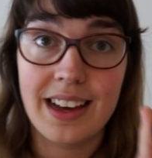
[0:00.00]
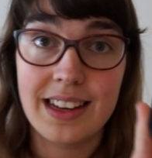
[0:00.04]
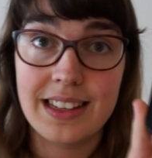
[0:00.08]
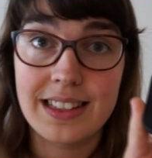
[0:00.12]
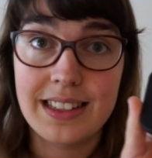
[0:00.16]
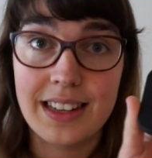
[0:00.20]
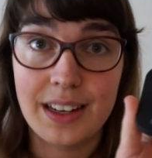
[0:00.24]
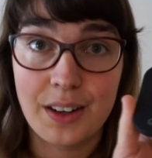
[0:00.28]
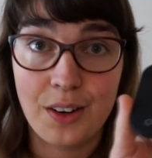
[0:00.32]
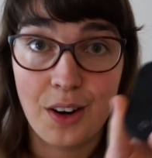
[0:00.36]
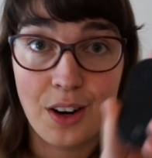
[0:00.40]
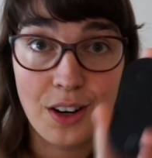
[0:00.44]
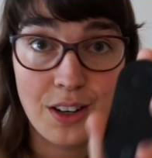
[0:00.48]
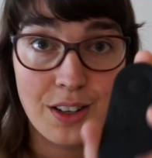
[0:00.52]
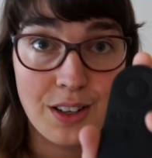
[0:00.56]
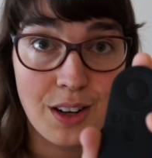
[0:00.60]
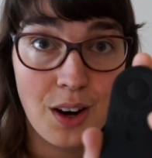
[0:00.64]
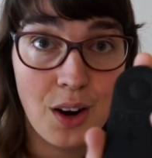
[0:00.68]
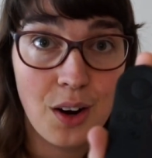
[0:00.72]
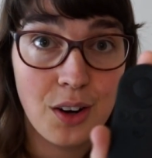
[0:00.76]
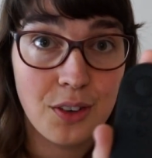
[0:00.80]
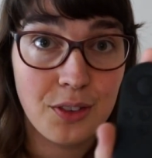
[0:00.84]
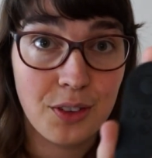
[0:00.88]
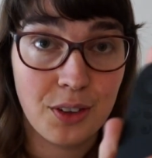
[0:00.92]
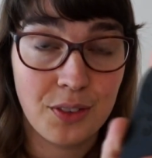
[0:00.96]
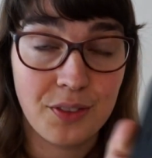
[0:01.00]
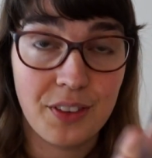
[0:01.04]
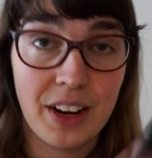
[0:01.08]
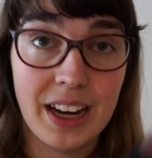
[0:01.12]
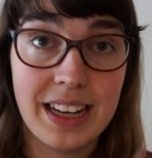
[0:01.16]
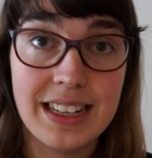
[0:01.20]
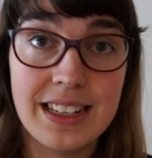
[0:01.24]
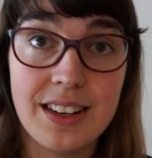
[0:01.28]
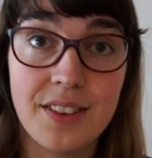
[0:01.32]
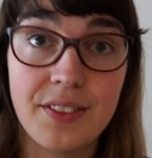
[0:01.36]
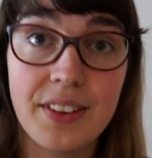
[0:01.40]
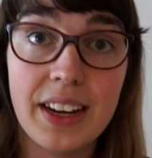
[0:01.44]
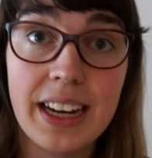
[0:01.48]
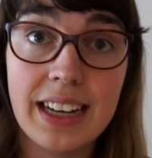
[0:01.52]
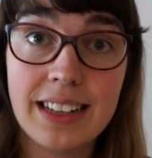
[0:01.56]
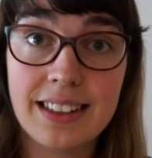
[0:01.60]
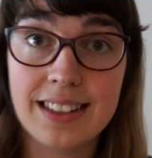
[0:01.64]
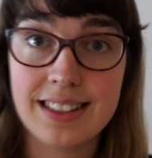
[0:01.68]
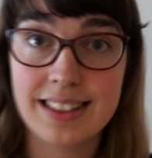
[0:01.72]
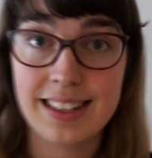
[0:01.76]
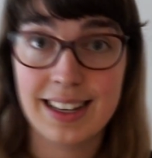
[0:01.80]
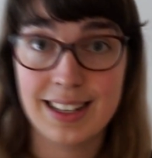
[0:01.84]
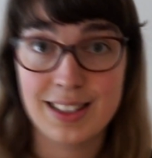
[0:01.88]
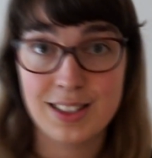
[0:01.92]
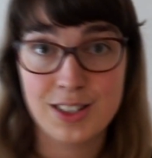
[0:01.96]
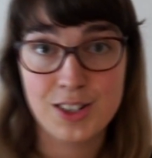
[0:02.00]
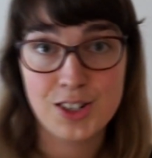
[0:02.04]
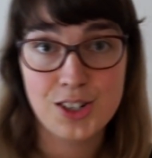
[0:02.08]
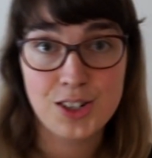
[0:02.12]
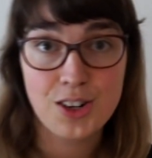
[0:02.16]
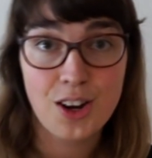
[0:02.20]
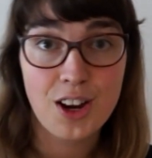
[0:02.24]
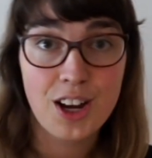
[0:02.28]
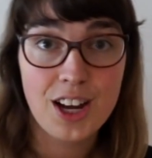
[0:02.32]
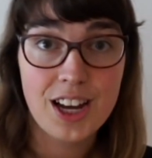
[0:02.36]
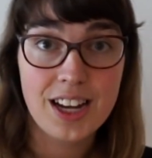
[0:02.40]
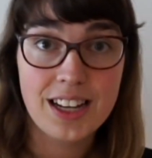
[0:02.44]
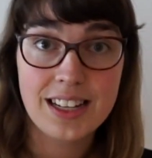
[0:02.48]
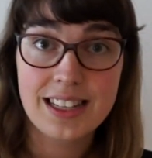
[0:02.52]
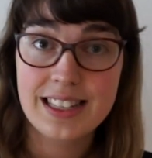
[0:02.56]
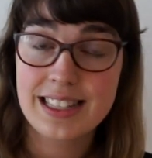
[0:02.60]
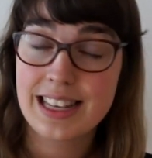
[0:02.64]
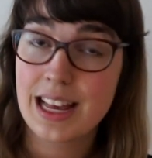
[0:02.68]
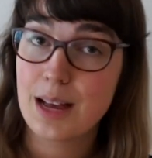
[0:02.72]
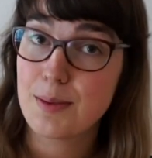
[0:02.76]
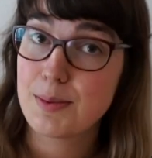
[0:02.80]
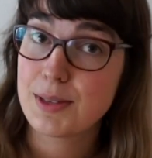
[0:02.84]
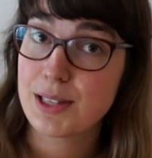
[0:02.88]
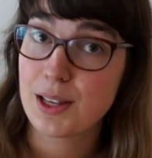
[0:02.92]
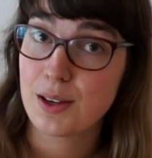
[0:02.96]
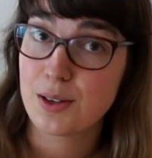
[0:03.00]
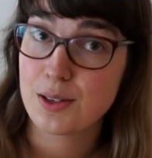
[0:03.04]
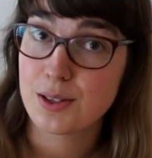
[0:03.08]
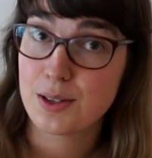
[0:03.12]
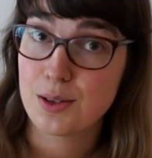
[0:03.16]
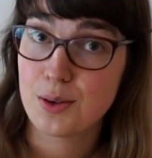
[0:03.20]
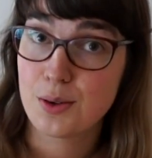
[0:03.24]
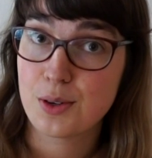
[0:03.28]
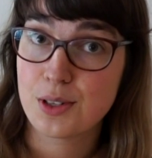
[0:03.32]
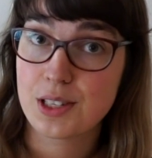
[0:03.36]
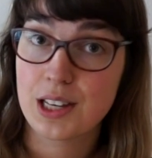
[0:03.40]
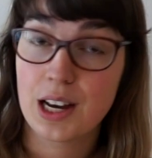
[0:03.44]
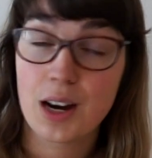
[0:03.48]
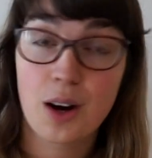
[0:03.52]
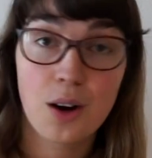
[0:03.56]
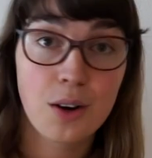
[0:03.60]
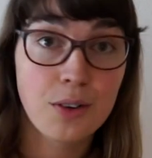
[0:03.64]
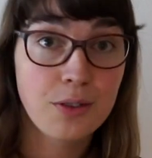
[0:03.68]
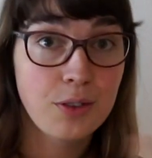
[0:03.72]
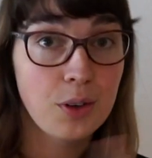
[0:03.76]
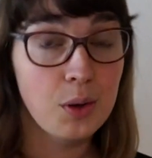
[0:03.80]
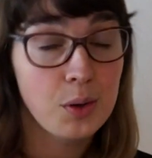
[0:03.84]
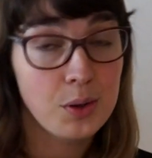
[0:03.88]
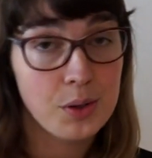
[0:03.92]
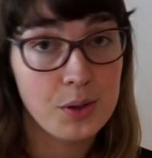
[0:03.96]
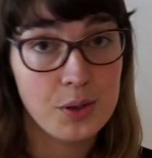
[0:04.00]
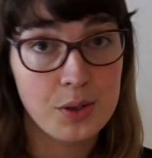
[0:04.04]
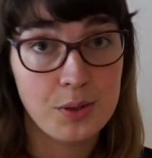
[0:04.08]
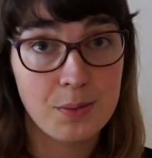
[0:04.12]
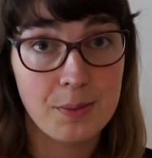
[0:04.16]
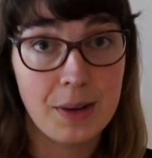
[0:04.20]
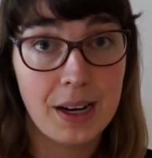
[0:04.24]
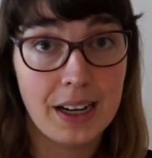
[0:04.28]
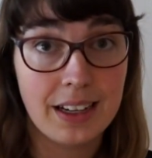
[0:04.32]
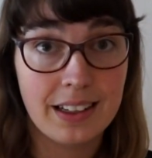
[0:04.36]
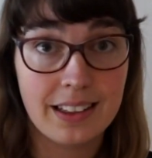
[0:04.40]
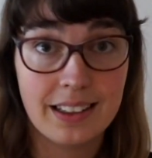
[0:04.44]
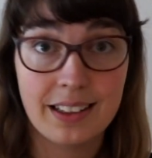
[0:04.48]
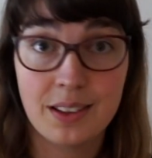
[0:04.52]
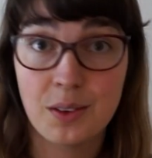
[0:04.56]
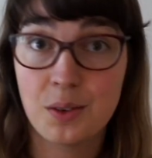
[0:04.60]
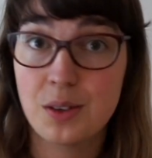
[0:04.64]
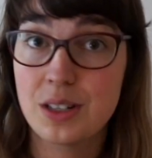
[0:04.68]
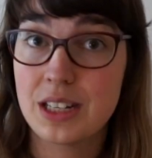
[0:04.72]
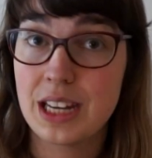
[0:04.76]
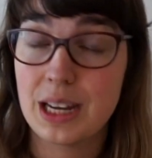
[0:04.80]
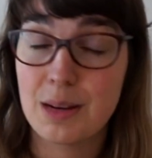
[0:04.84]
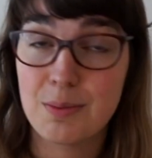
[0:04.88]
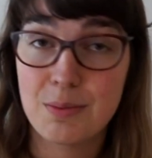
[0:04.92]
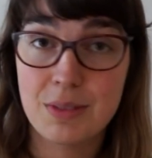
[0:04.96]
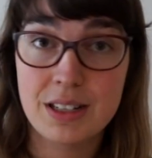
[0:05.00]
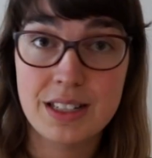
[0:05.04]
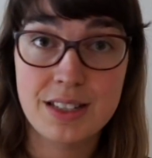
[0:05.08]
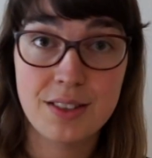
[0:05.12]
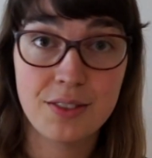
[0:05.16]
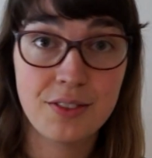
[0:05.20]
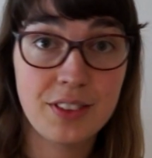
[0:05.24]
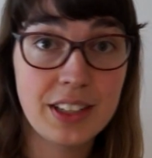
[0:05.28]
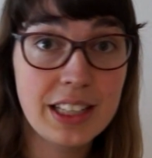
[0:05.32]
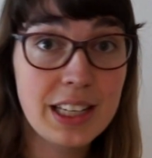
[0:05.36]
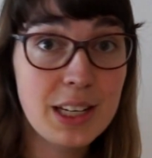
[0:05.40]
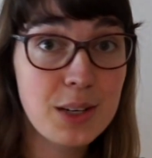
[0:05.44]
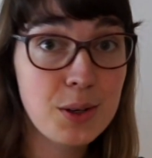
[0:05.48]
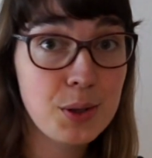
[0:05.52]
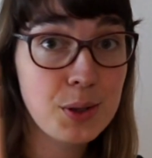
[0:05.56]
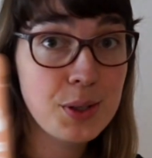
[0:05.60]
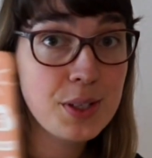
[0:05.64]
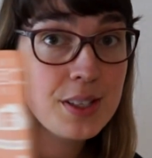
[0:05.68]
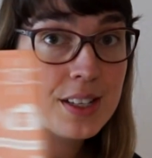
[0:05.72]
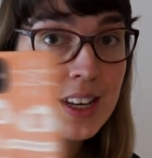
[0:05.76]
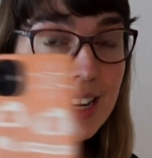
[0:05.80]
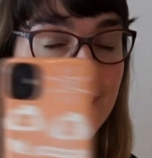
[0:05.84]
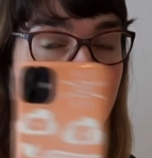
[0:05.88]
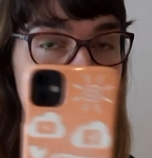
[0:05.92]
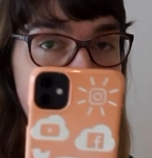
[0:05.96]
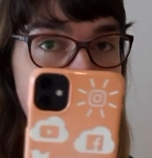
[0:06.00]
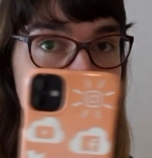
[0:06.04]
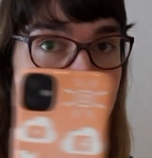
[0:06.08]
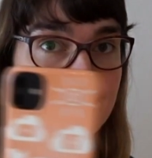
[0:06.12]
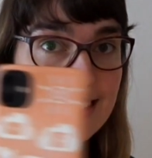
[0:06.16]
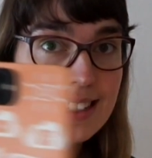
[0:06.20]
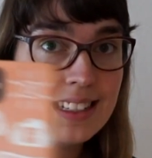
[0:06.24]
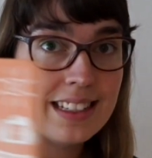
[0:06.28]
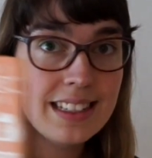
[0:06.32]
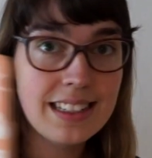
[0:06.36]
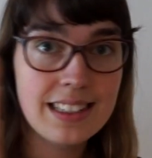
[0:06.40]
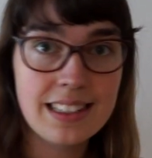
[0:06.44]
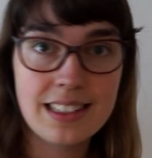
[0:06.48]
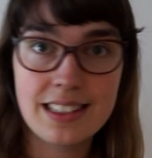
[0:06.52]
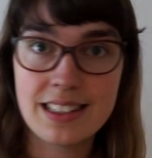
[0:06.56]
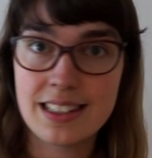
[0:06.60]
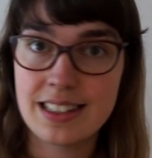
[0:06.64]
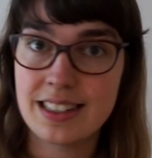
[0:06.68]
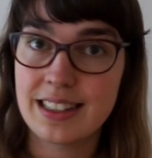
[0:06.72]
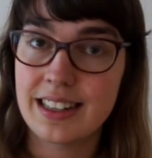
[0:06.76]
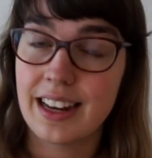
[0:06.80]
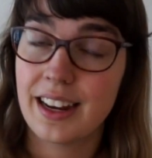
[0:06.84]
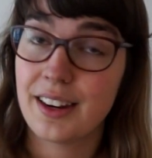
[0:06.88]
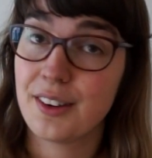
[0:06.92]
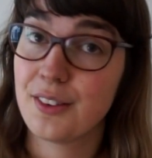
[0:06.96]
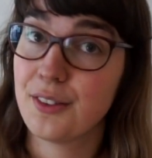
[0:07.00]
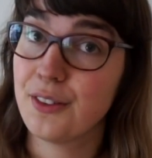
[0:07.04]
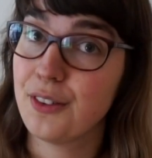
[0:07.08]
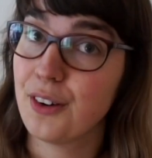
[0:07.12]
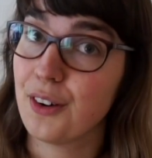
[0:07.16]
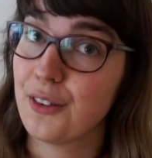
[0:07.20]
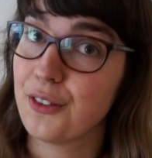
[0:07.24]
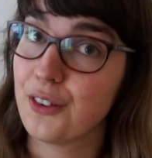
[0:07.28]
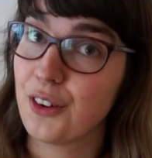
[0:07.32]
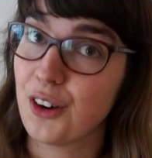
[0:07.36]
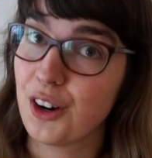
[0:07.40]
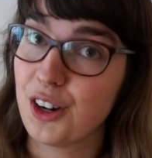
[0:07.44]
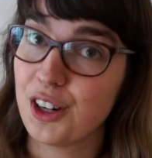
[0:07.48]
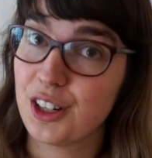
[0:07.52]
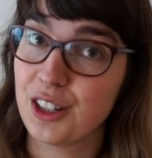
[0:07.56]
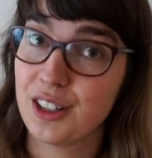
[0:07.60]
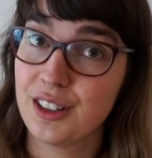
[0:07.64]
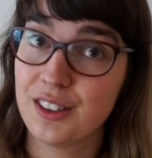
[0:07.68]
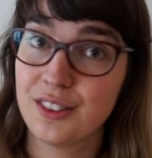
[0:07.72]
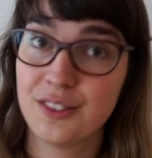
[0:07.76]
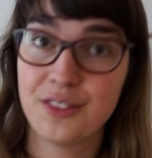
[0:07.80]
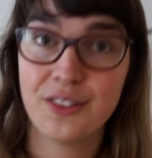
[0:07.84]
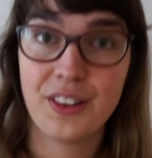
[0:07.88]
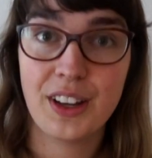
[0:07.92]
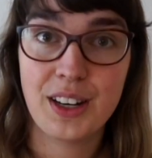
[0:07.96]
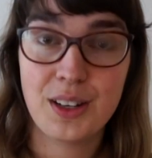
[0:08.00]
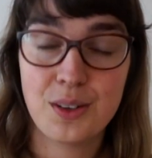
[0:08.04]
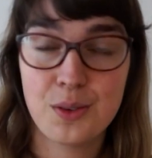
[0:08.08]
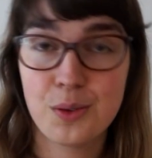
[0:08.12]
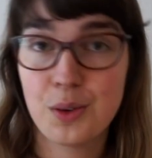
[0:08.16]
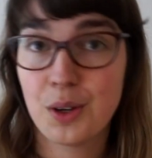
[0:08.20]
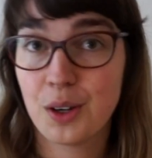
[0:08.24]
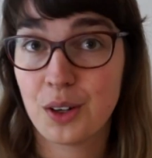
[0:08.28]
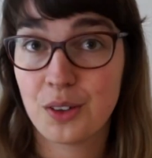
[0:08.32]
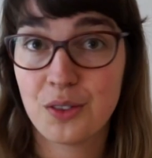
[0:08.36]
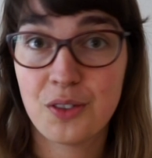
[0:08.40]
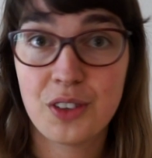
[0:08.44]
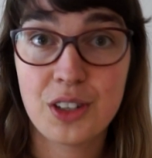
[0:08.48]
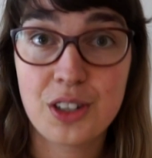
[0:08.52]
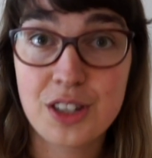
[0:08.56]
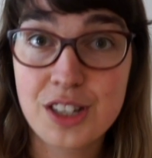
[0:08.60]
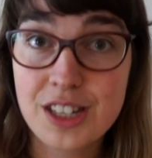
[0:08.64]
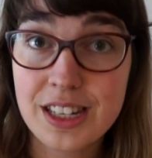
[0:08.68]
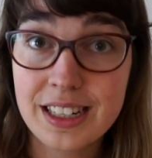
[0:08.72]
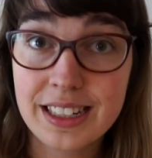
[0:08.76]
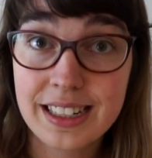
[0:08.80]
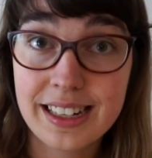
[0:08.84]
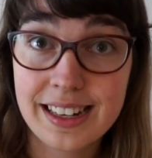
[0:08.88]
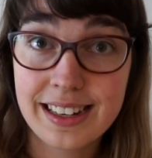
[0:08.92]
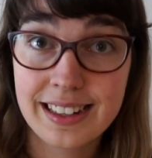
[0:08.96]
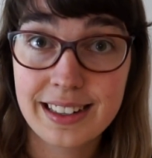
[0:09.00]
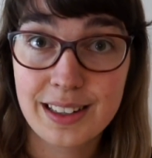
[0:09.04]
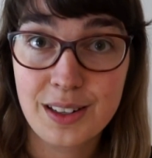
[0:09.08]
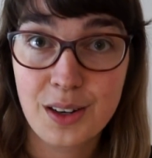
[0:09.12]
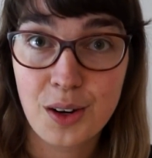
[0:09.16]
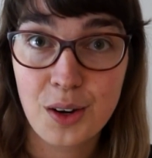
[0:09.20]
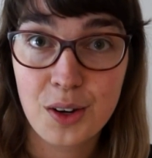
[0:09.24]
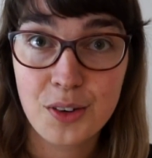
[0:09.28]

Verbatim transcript: heißt, ihr könntet auch von weiter weg das Ganze steuern, Selbstauslöser, auch Fotos machen und eben diese Videos, die dich dann verfolgen, wenn du irgendwie durch die Gegend